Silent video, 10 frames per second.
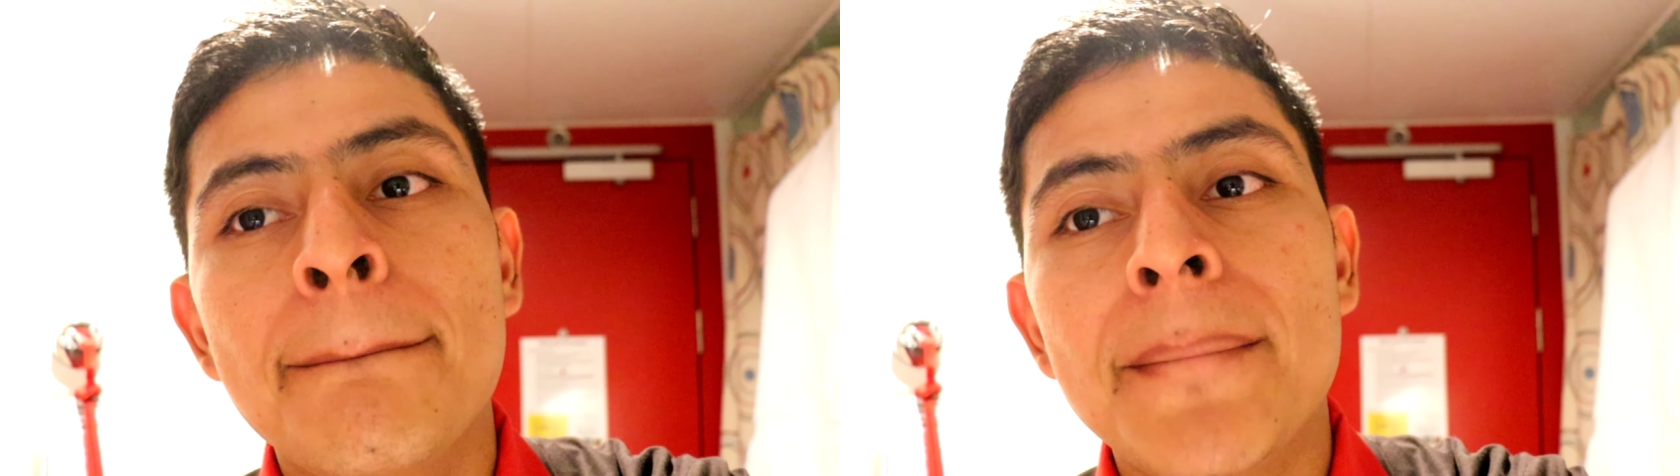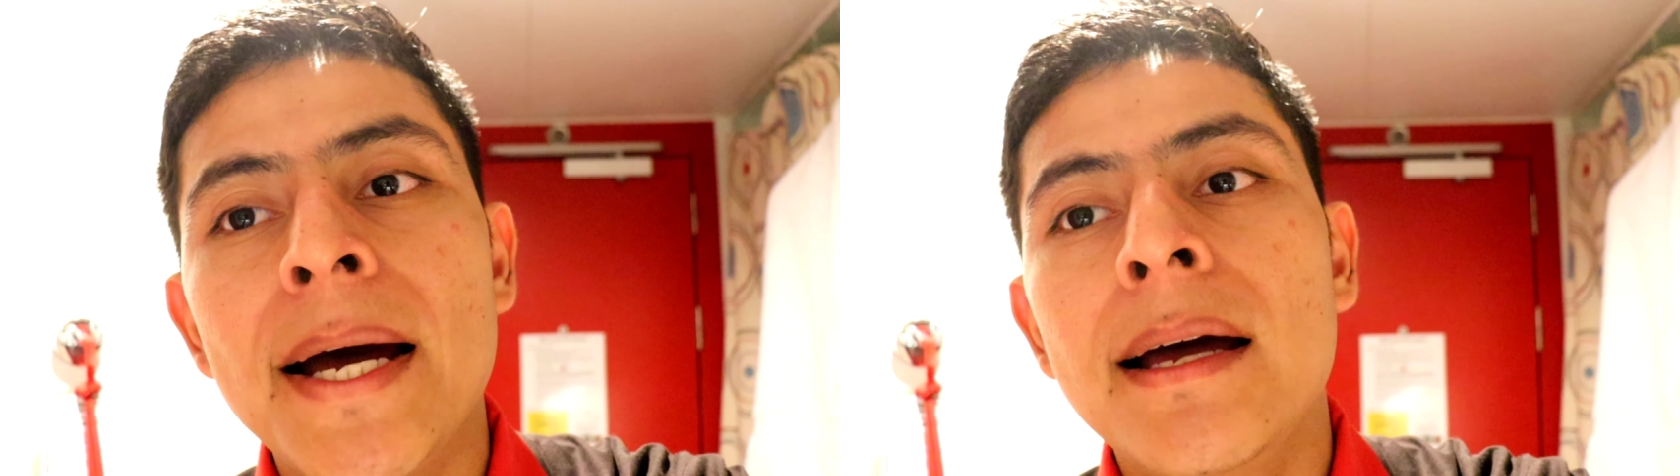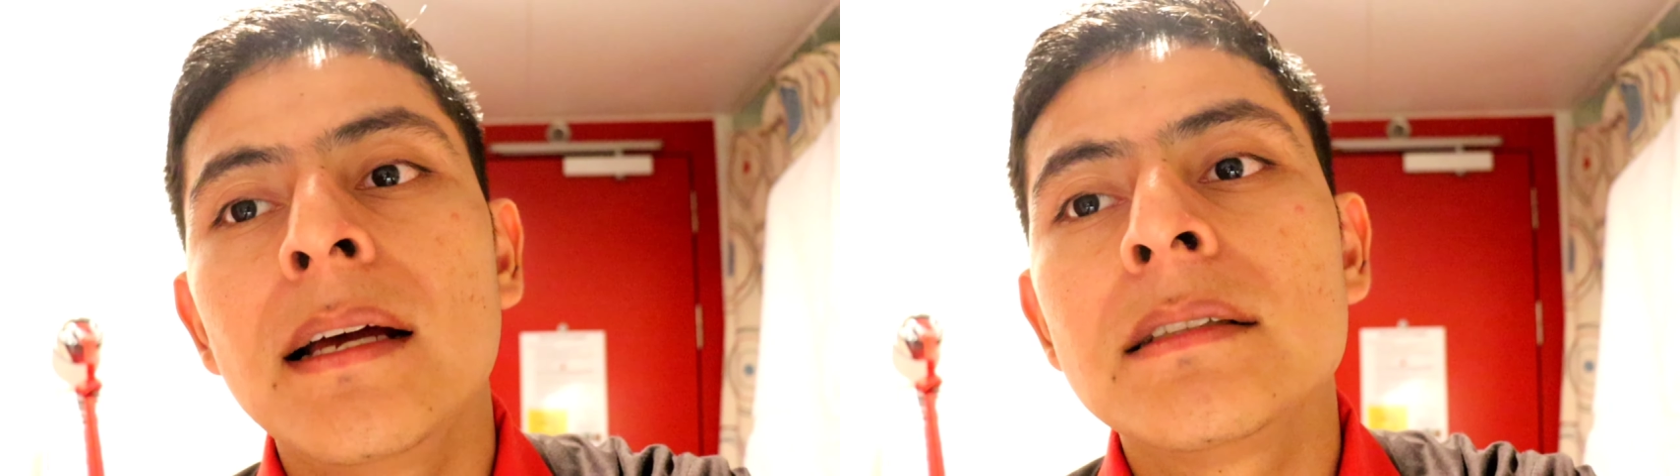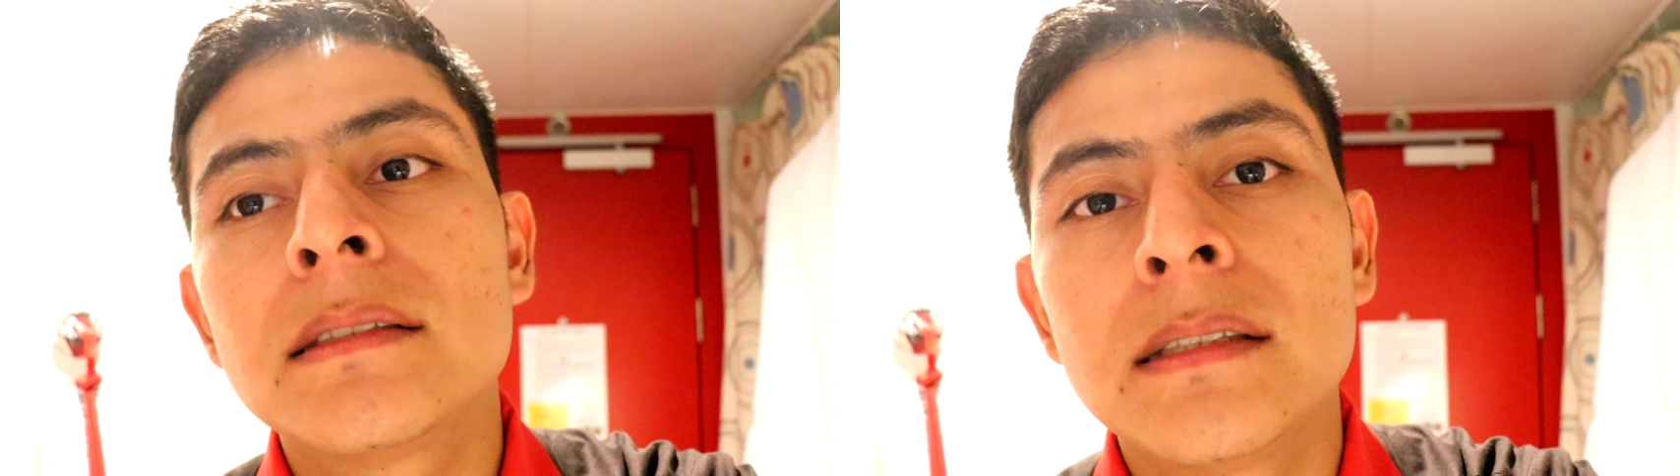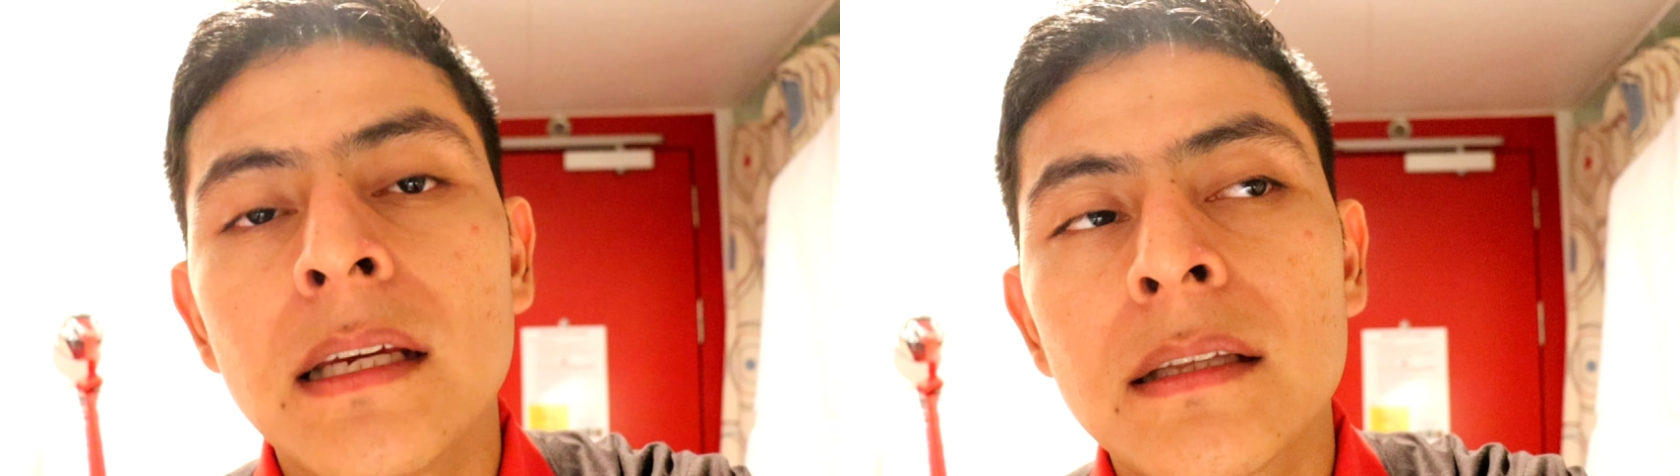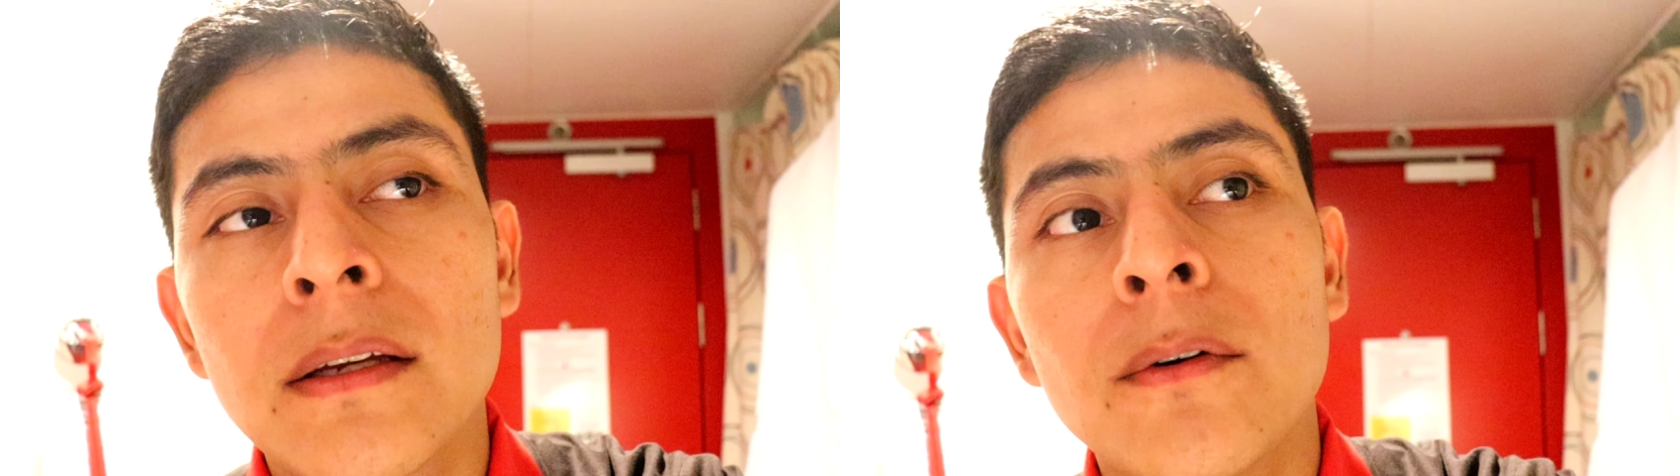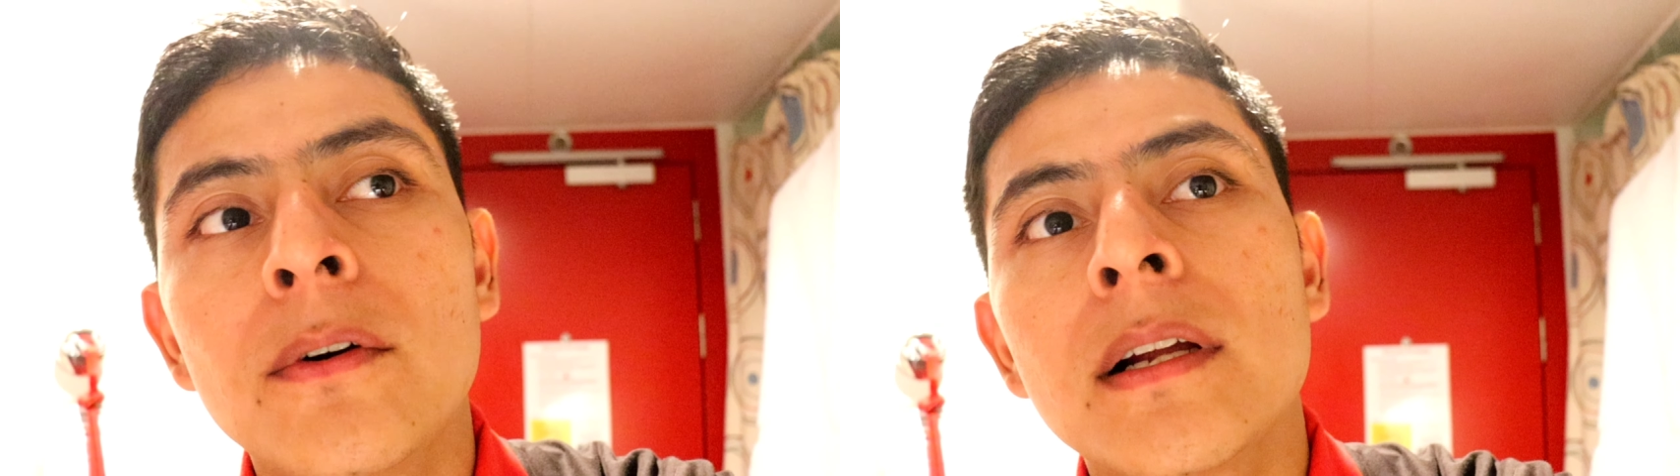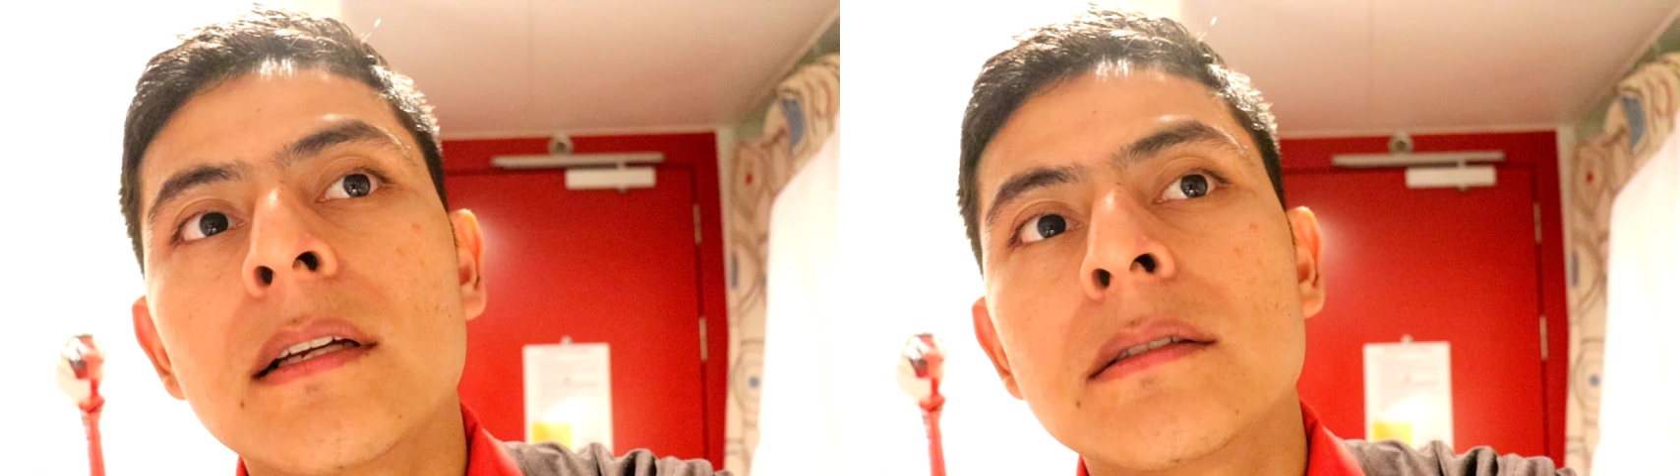más 7
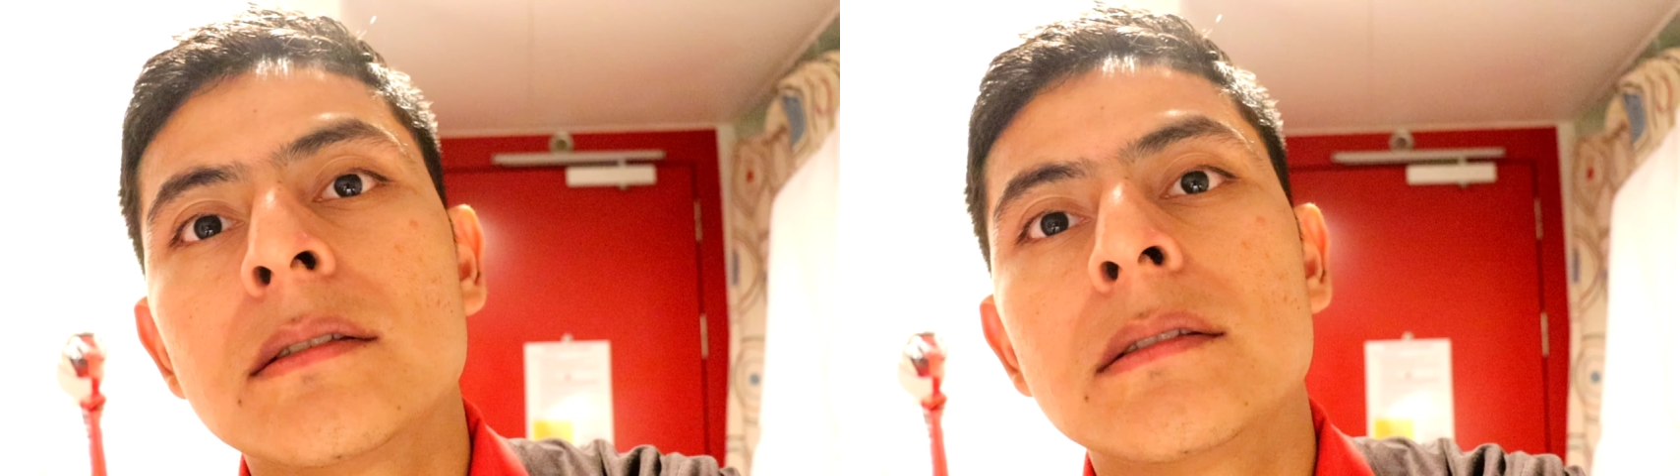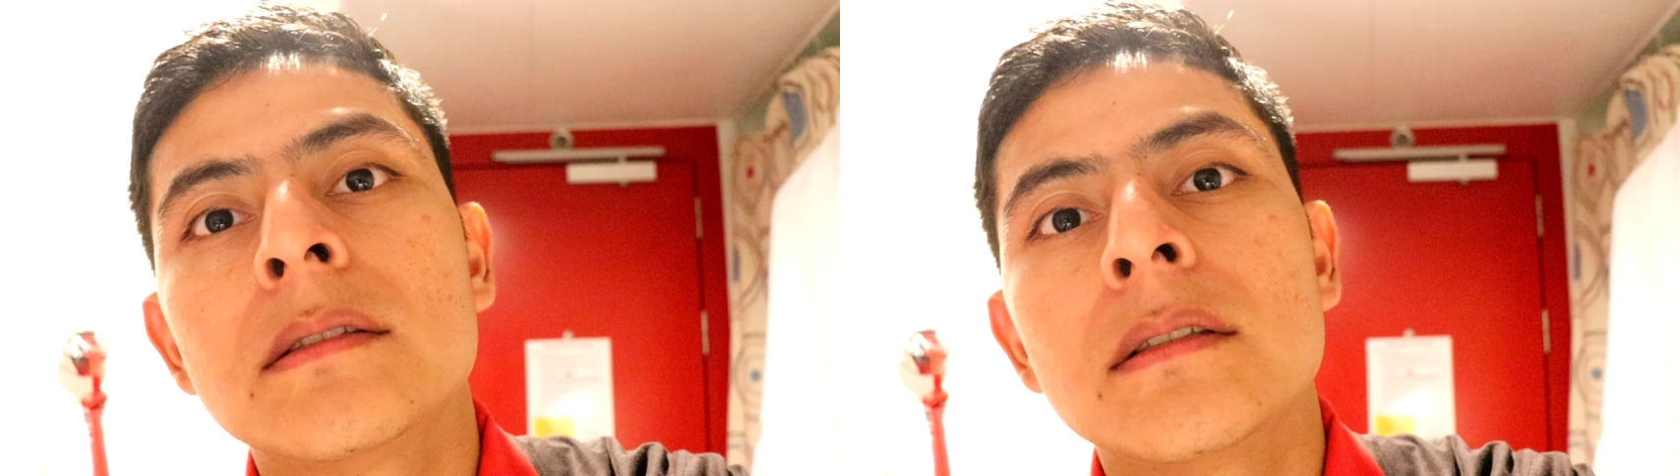horas